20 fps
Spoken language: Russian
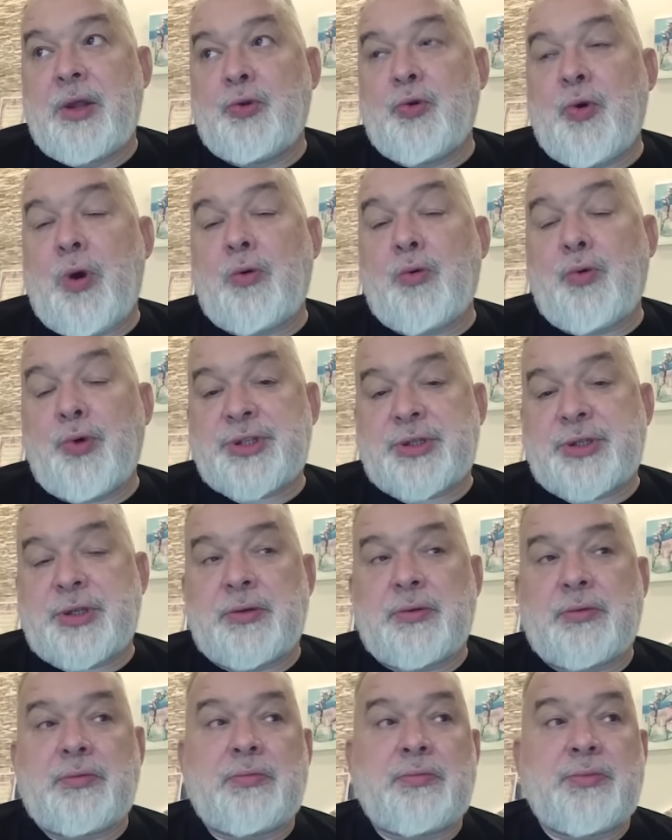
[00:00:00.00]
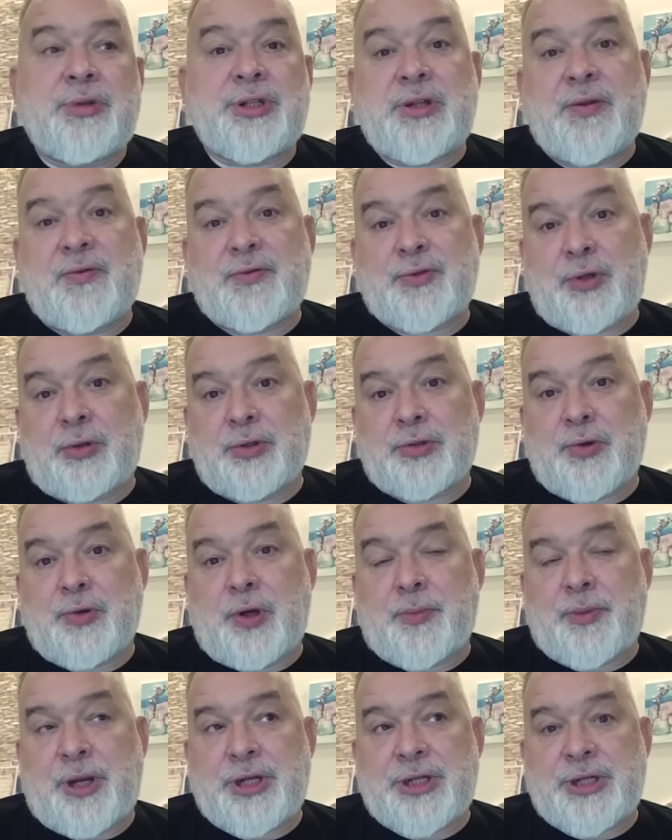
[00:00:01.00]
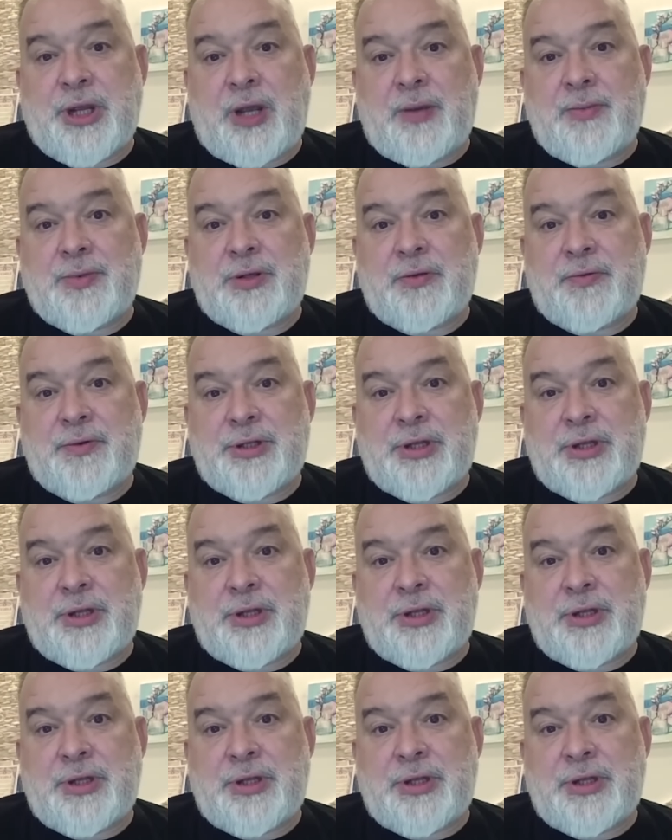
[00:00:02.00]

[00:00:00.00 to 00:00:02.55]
Ну а Остин, мы же с ним все равно скоро прощаемся.